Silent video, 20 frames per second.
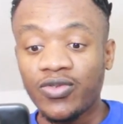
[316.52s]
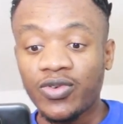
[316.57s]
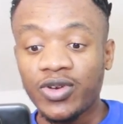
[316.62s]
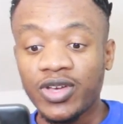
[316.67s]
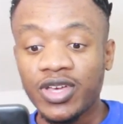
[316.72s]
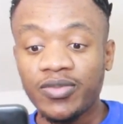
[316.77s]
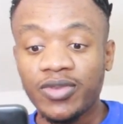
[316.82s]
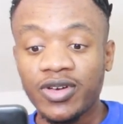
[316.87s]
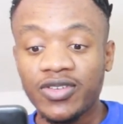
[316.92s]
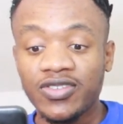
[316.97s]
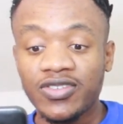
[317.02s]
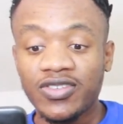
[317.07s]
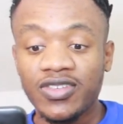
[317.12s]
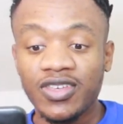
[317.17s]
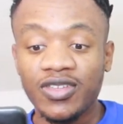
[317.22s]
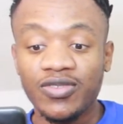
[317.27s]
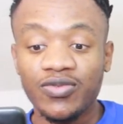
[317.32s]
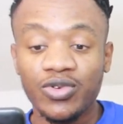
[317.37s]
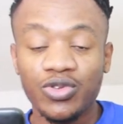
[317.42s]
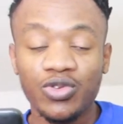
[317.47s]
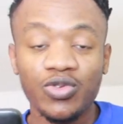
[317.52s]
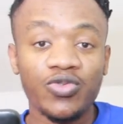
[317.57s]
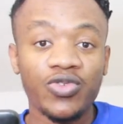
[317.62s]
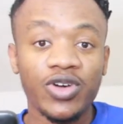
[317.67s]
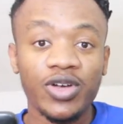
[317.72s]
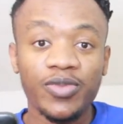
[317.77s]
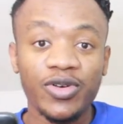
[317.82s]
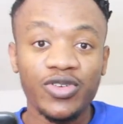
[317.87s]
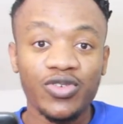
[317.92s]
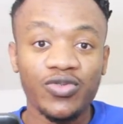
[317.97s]
envoyée, bah, c'est une photo où on
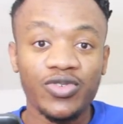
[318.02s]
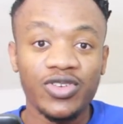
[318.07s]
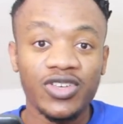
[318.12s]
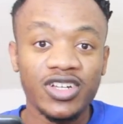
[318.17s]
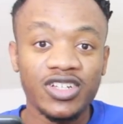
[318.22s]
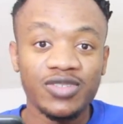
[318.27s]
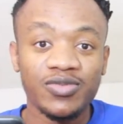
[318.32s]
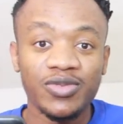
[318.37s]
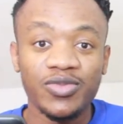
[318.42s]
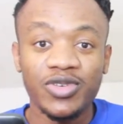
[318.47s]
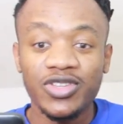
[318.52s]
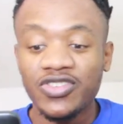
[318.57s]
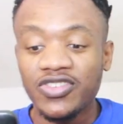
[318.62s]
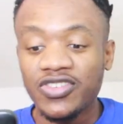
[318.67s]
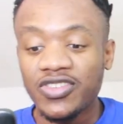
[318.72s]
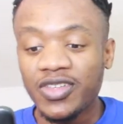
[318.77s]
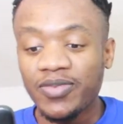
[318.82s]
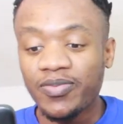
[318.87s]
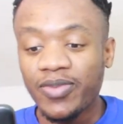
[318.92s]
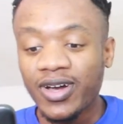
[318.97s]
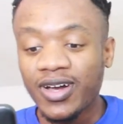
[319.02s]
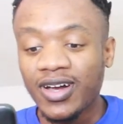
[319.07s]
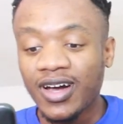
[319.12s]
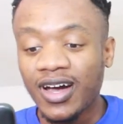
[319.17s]
voyait pas son visage. Il m'a demandé si c'était pas